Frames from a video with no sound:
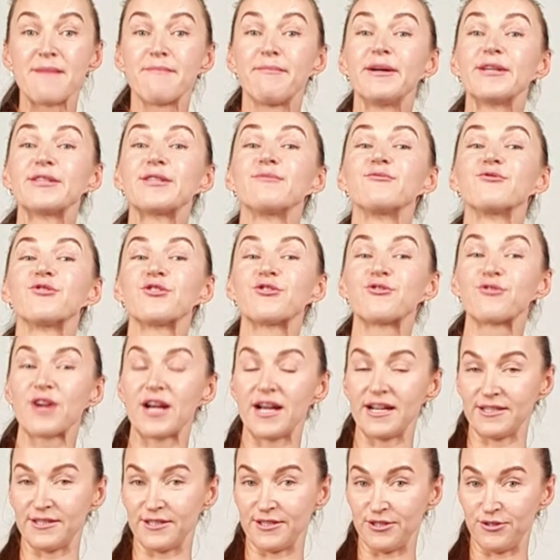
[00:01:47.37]
Поэтому
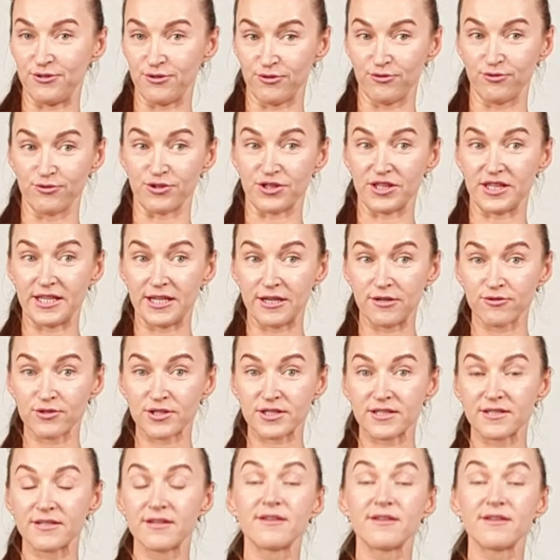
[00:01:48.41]
натуральный йогурт Теус –